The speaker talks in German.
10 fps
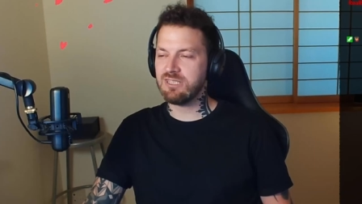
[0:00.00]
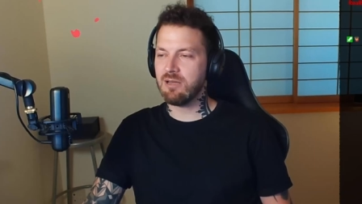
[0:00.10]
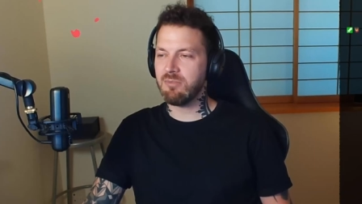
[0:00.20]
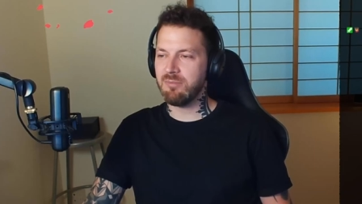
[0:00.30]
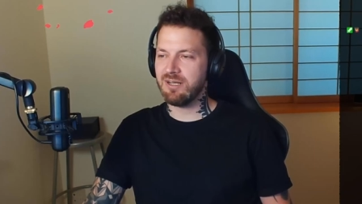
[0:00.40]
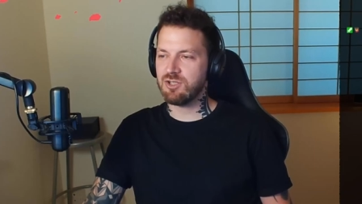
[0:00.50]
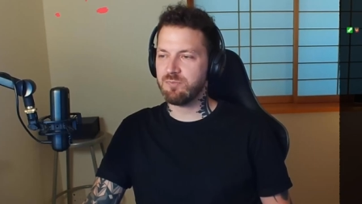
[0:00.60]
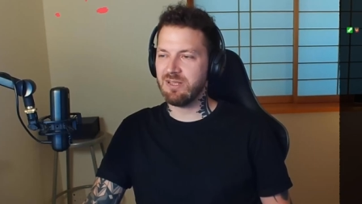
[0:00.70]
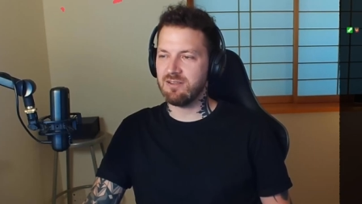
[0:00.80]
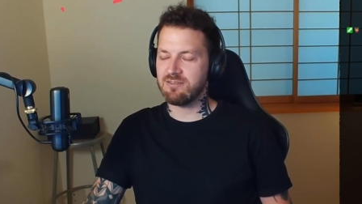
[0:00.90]
Ich wollte ja mal meine
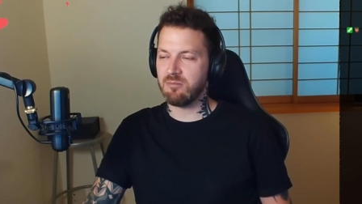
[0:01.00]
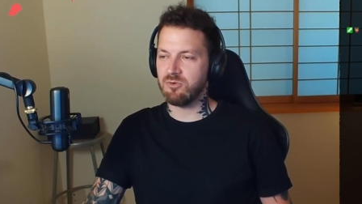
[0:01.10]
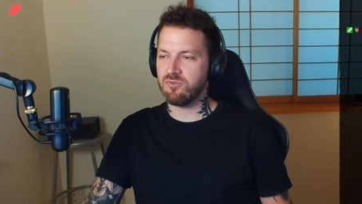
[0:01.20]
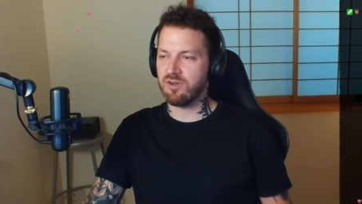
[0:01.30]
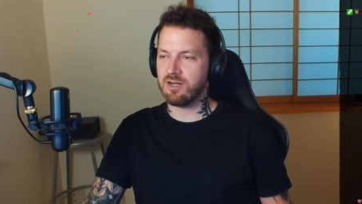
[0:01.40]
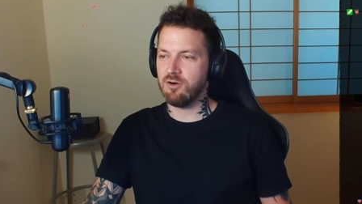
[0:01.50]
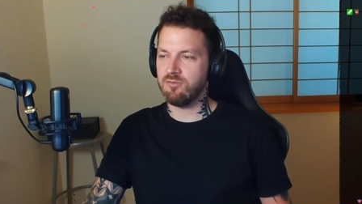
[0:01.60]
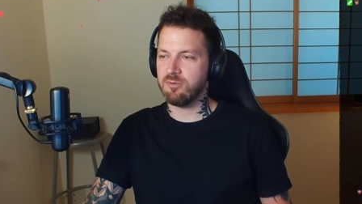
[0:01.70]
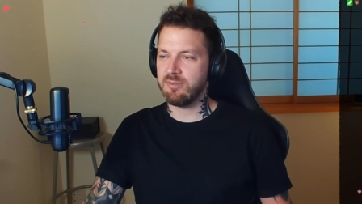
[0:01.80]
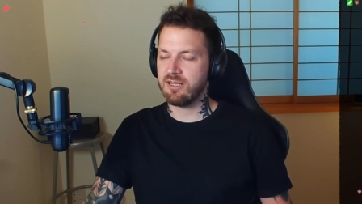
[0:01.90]
Spielesammlung
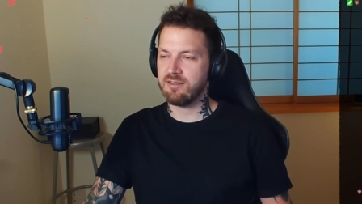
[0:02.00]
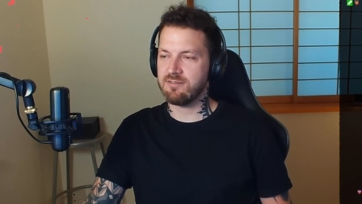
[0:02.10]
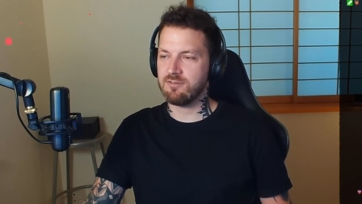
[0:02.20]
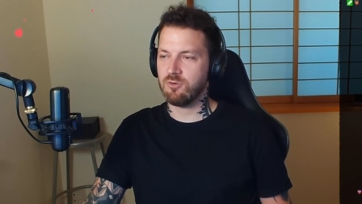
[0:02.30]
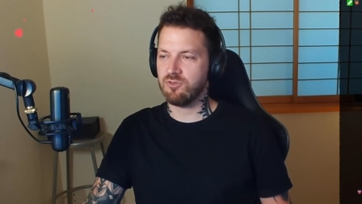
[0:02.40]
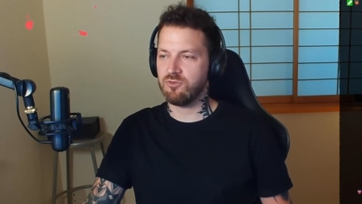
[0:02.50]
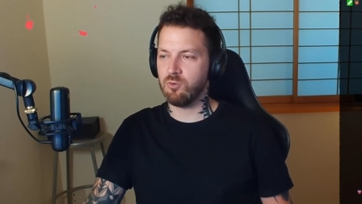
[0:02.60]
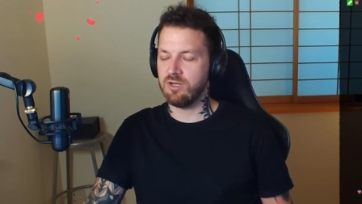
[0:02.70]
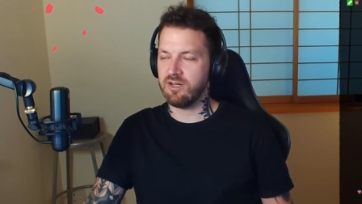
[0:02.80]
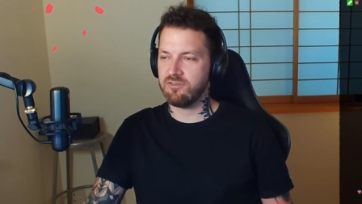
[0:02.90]
verkaufen und meine ganzen
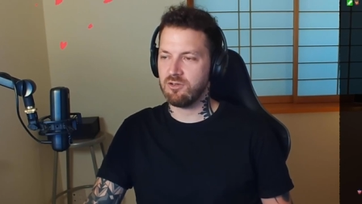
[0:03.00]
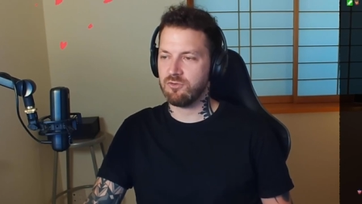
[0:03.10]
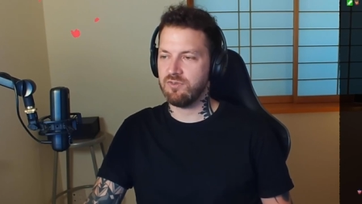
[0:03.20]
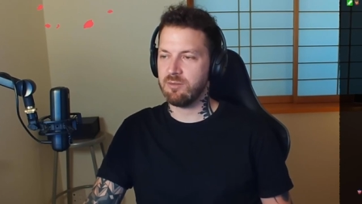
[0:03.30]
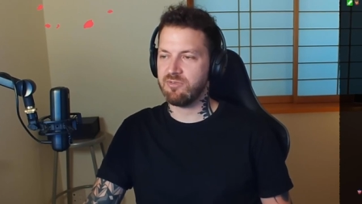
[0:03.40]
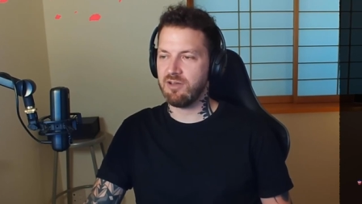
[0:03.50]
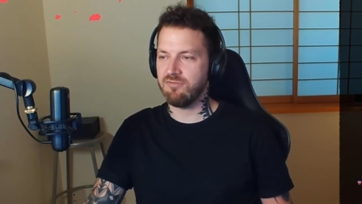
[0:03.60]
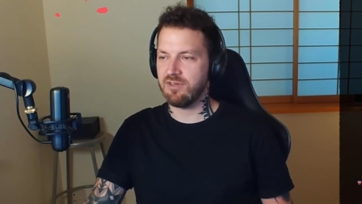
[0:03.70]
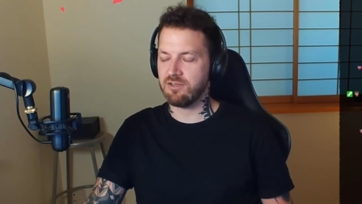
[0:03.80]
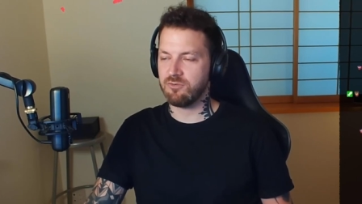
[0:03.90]
Konsolen, als ich aus
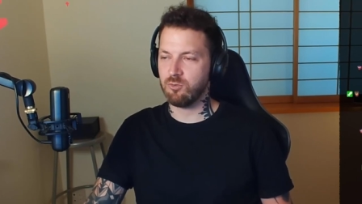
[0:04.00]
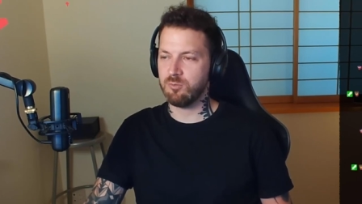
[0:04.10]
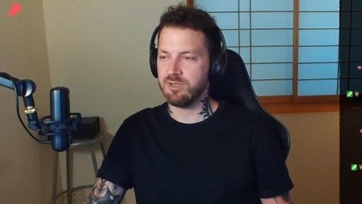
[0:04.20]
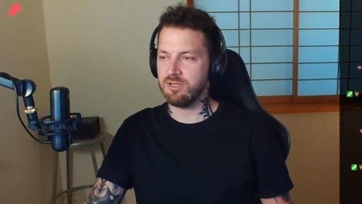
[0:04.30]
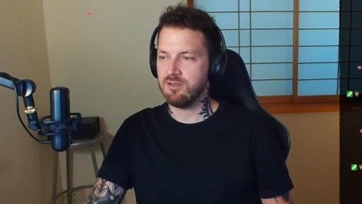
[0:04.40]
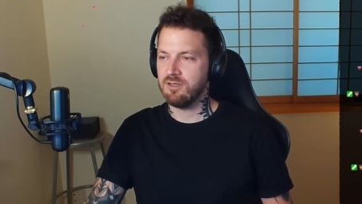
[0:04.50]
Wilhelmshaven weggezogen